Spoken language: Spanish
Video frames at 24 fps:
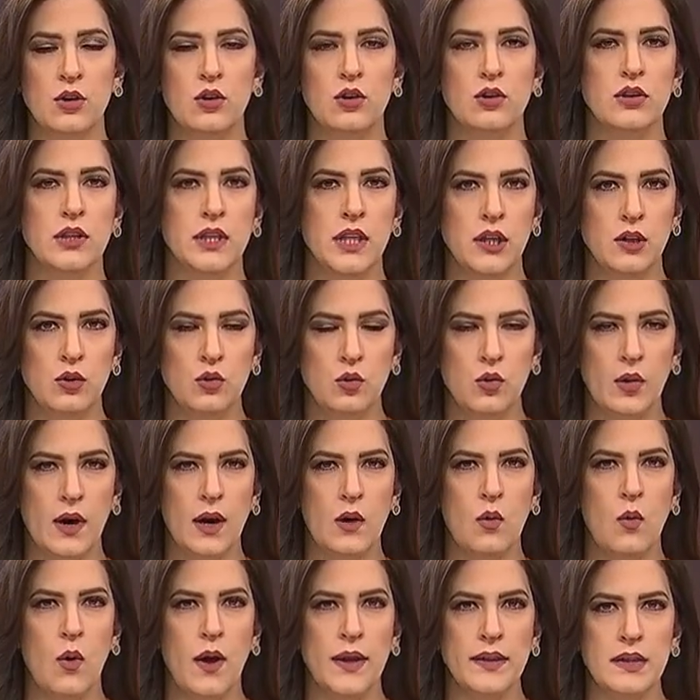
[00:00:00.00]
continúa.
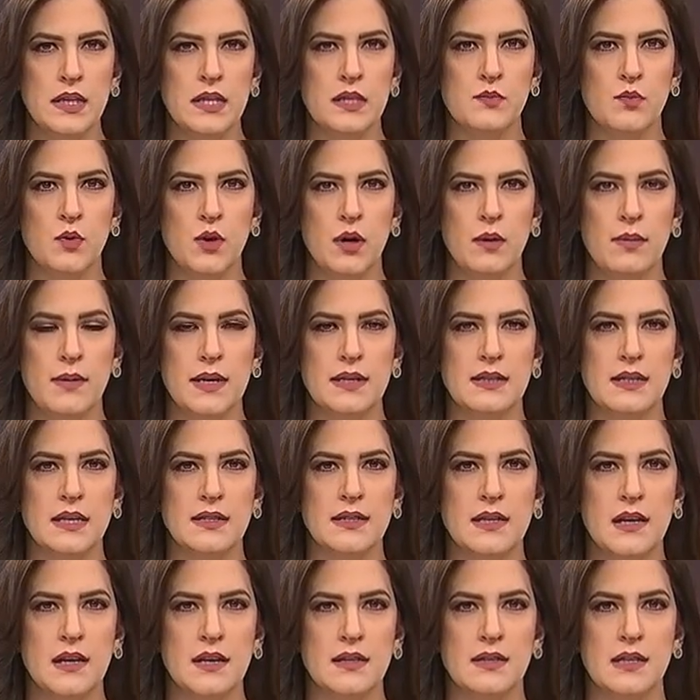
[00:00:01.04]
¿Cuántas pruebas se
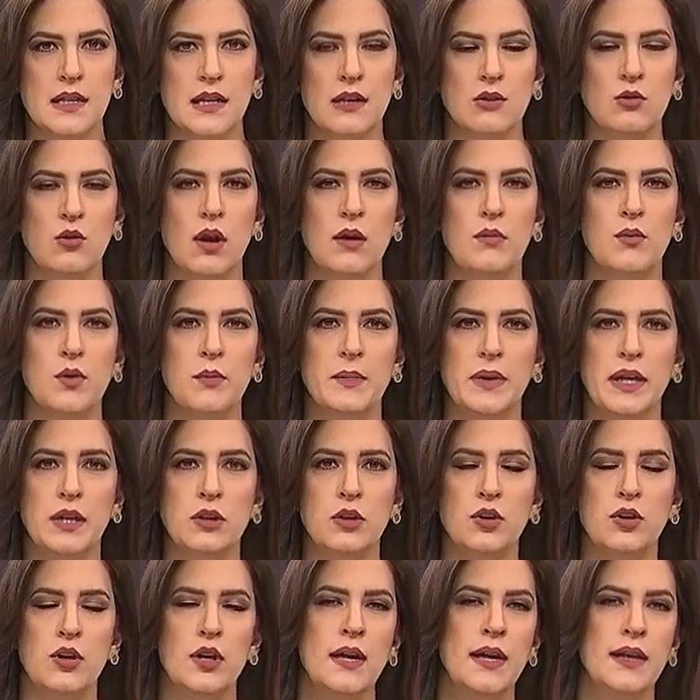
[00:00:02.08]
están haciendo al
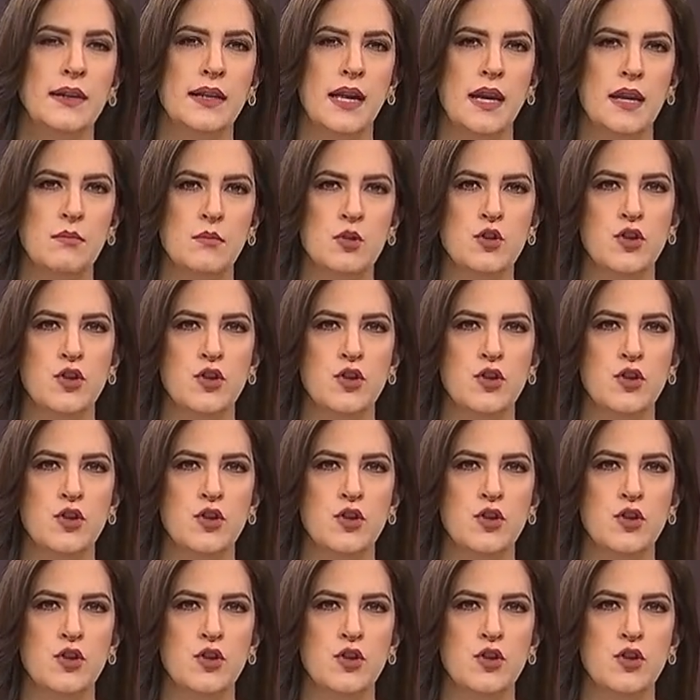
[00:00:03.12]
momento? Tenemos